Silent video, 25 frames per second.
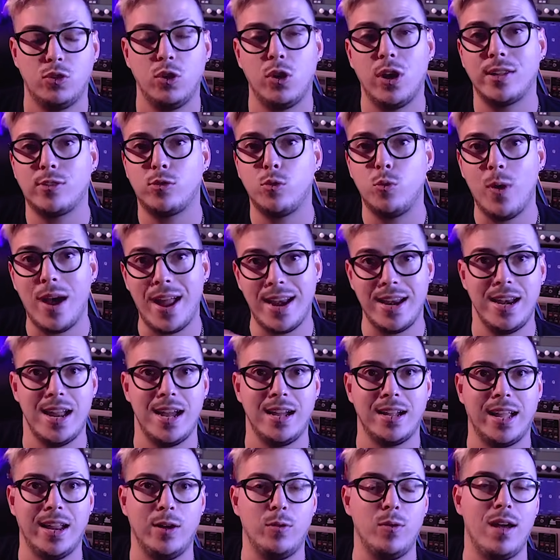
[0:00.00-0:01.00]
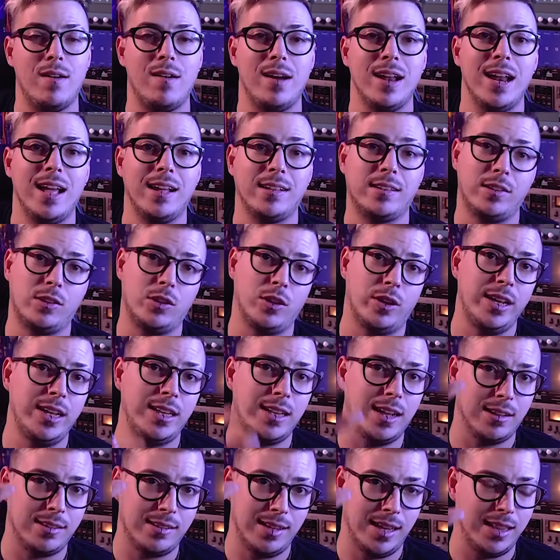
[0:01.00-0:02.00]
Toda su banda, que era una banda de
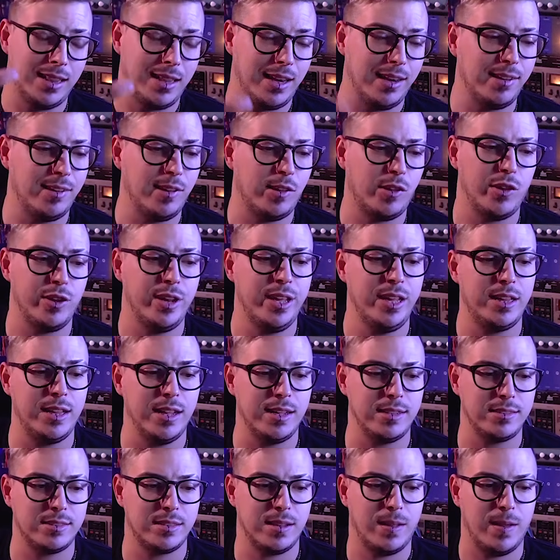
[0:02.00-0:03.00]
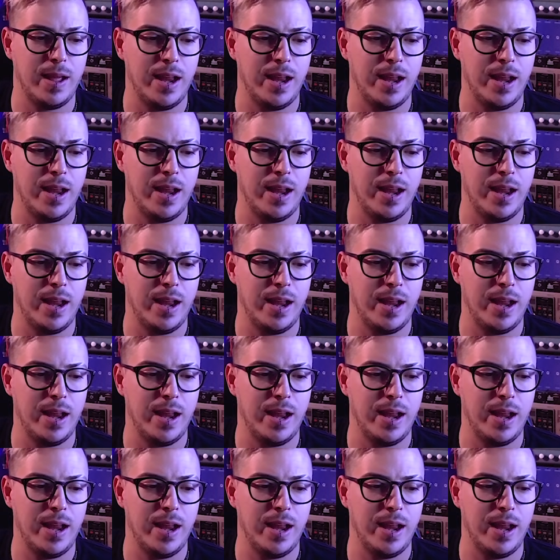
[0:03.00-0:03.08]
sesionistas, eran tres sesionistas,